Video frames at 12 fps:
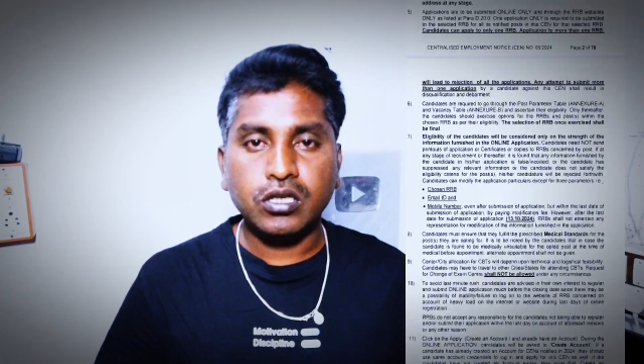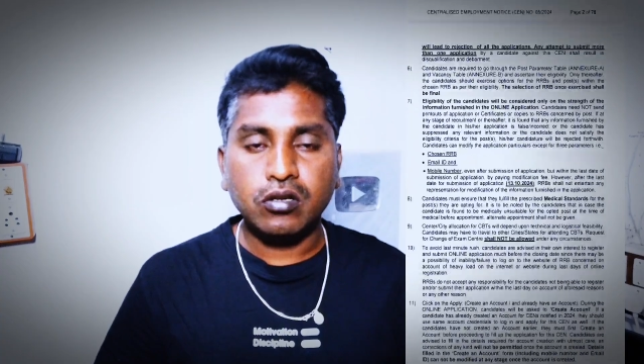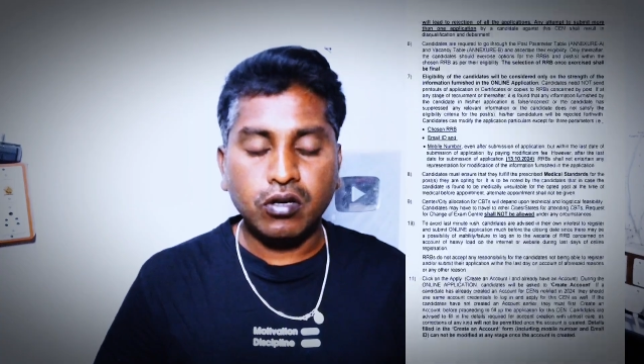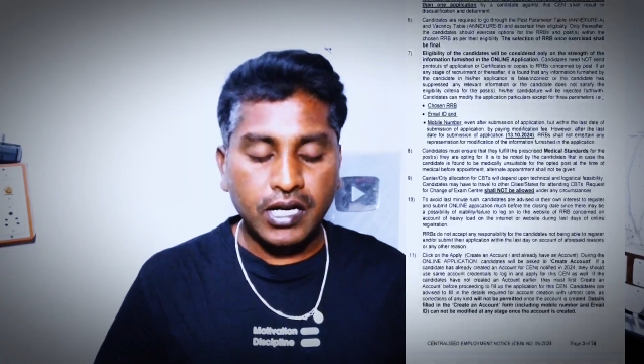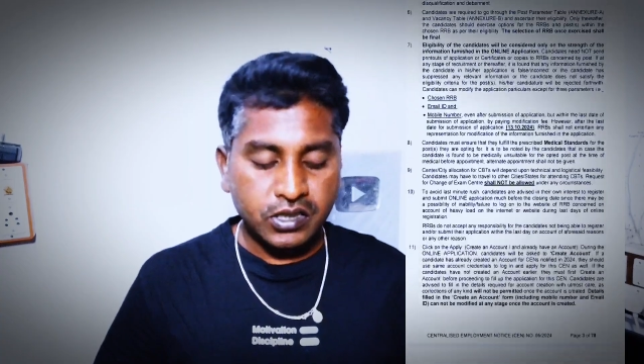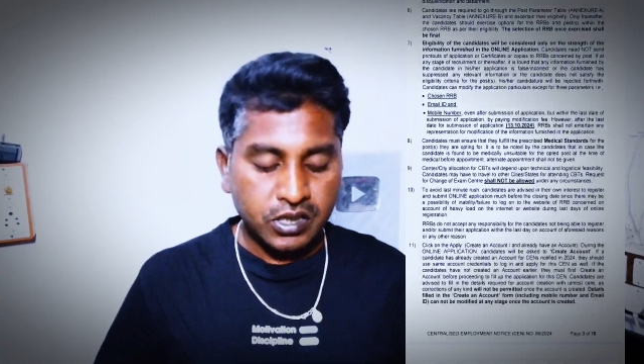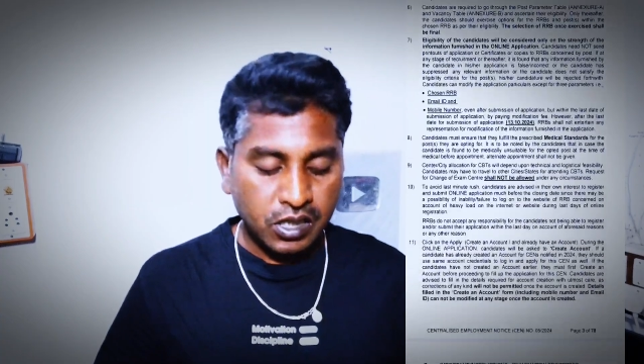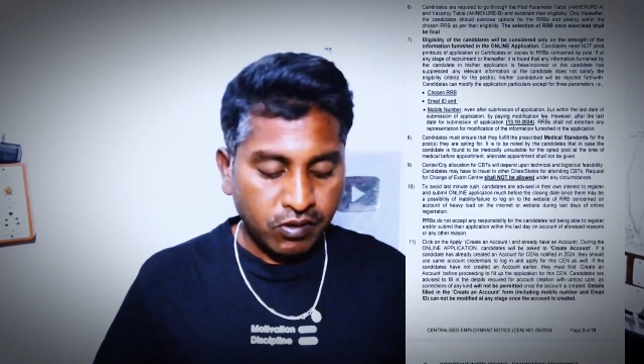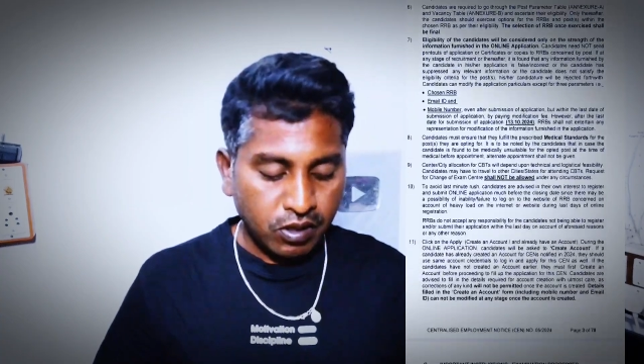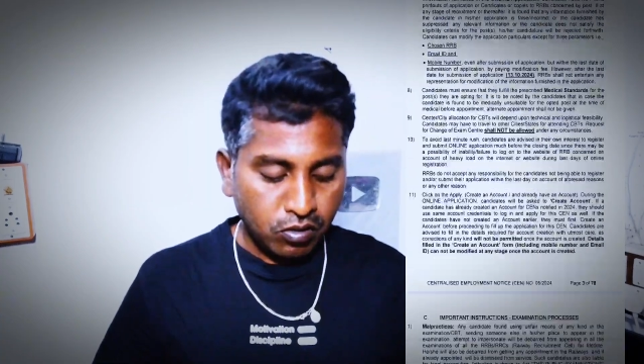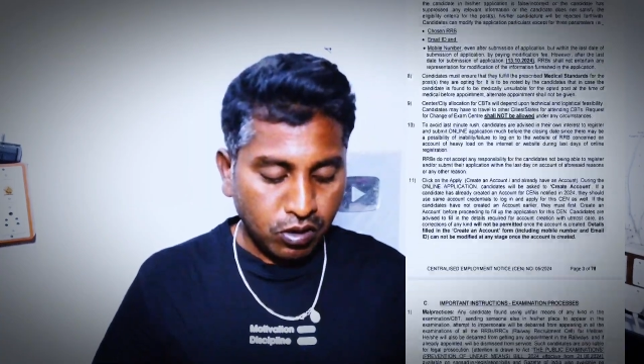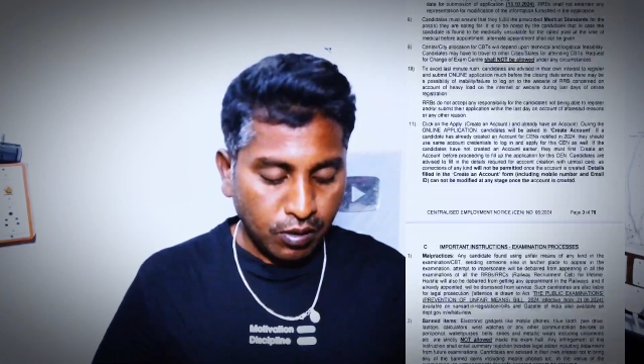తెలుగు రాష్ట్రాల
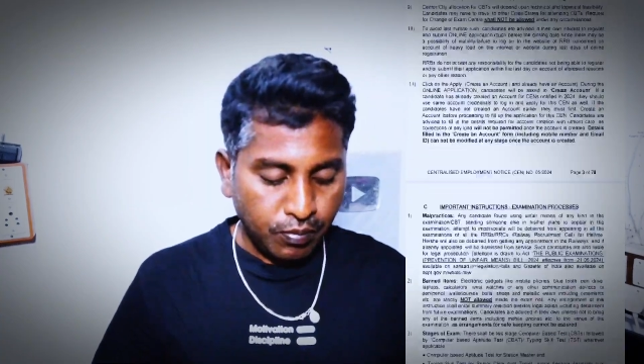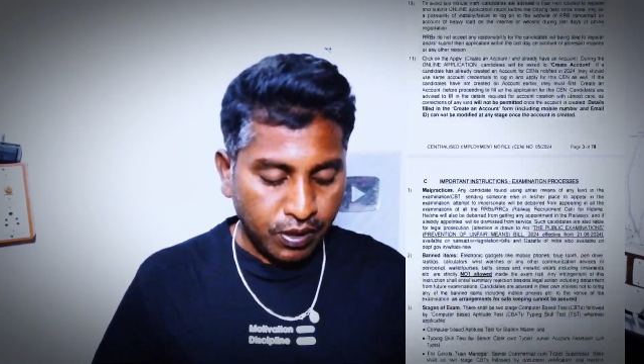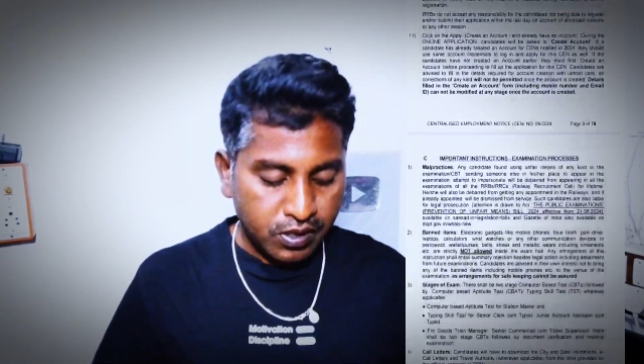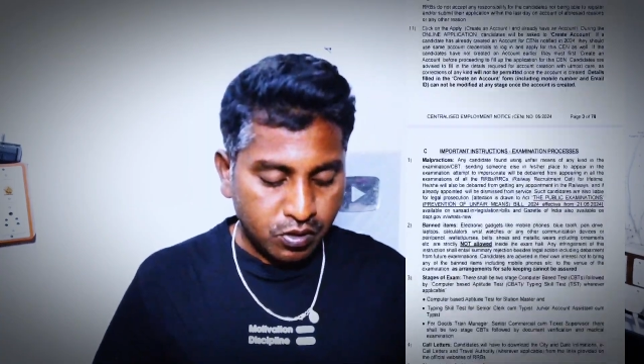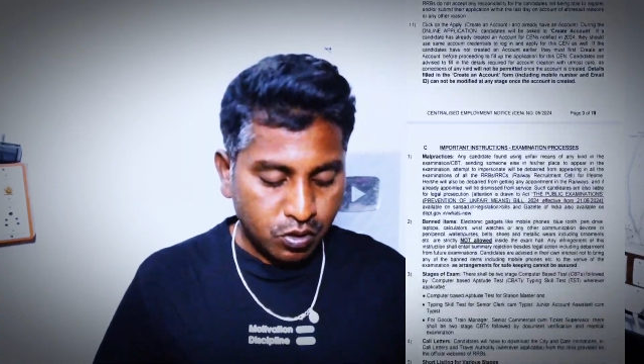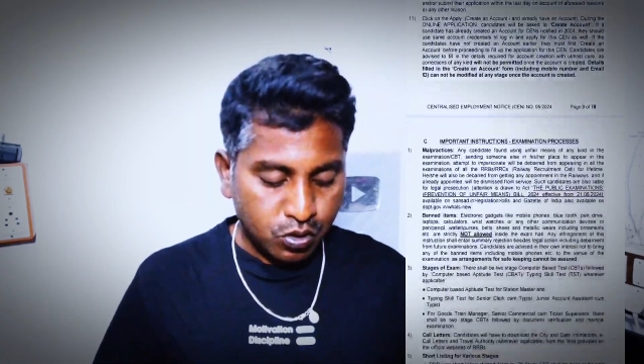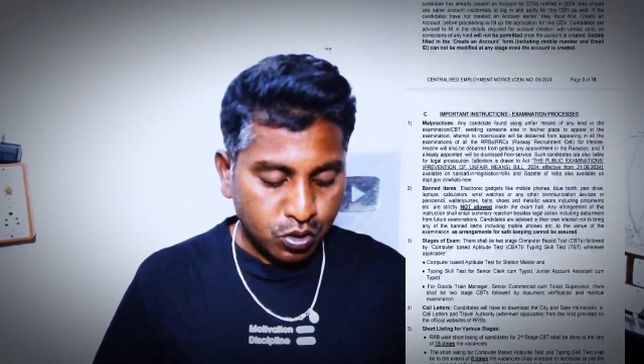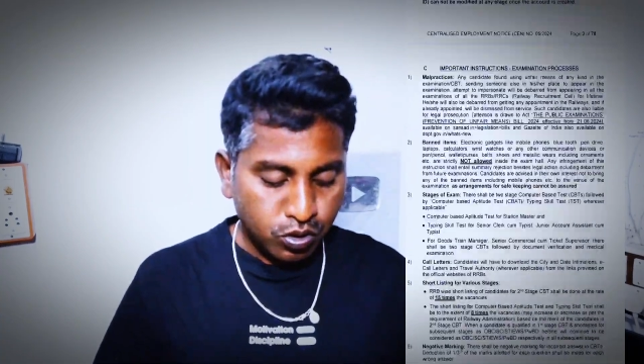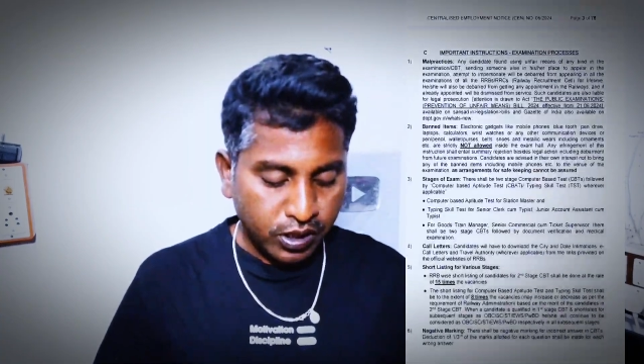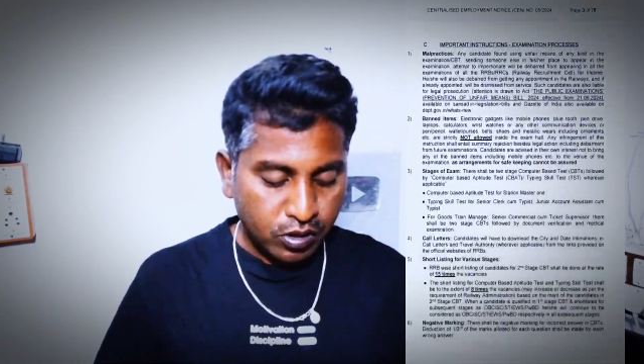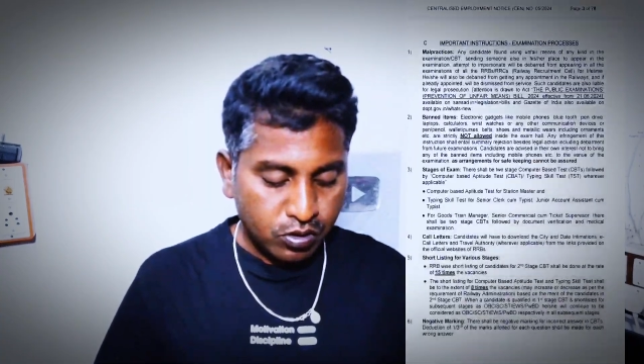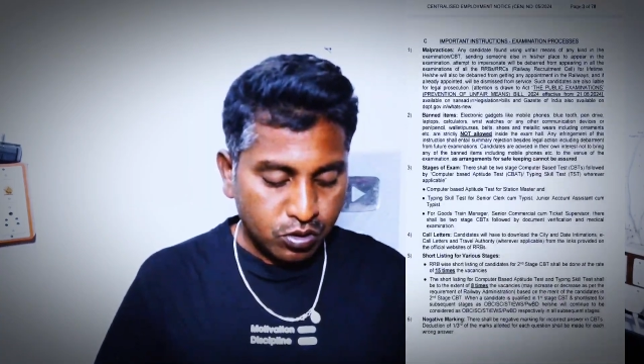వాళ్ళు కూడా అప్లై చేసుకోవచ్చు
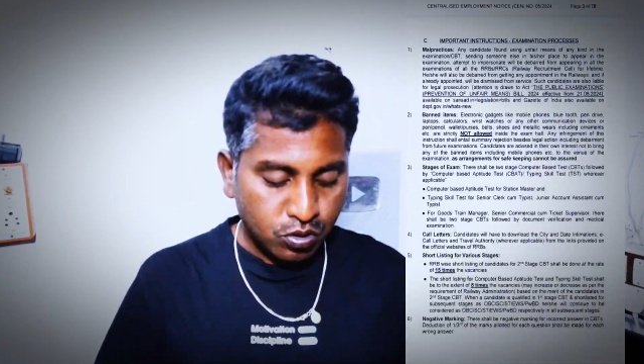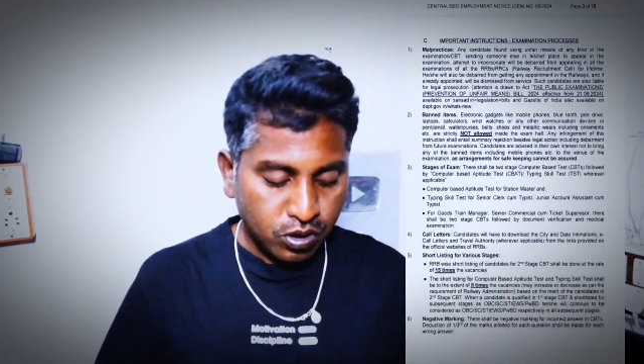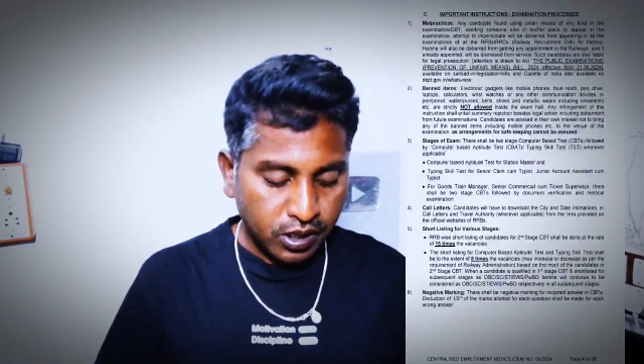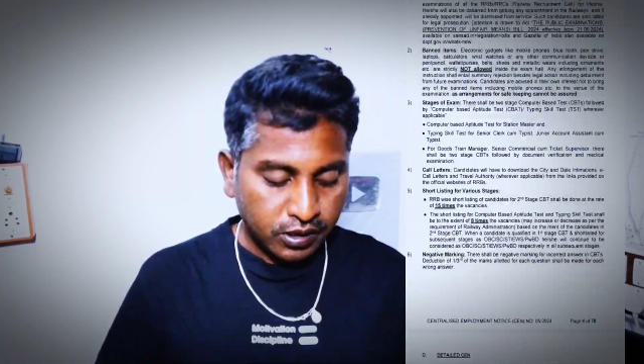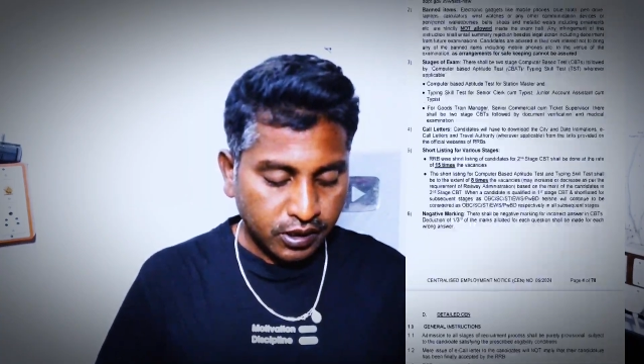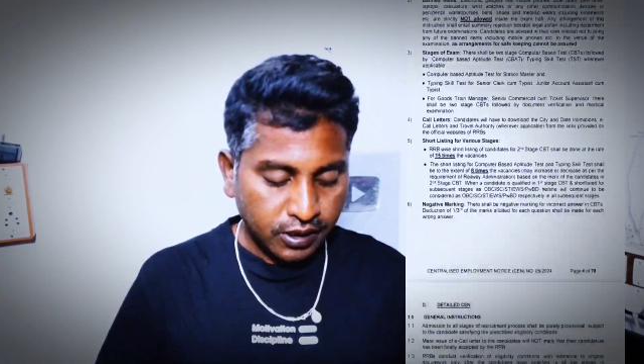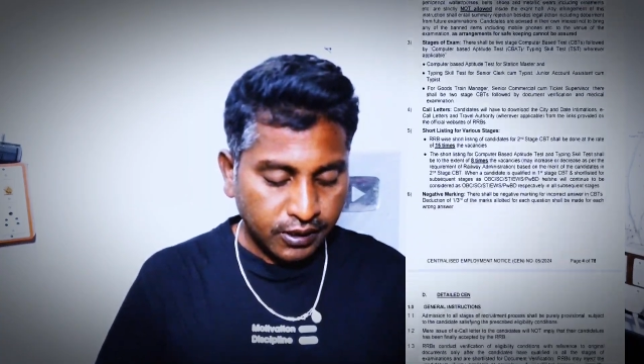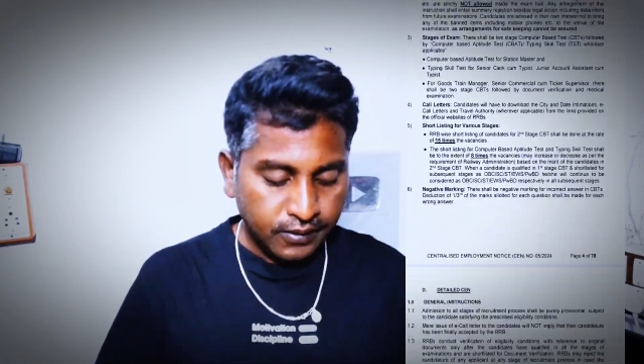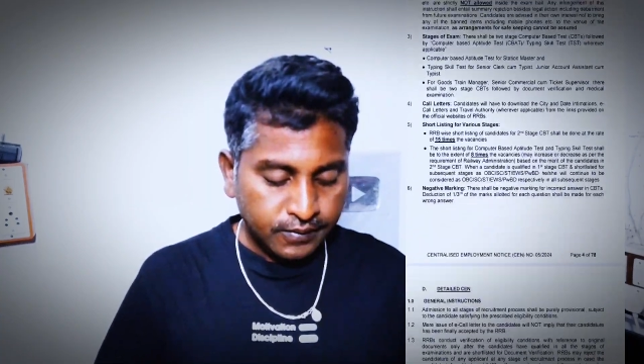ఇక్కడ చూసుకున్నట్టయితే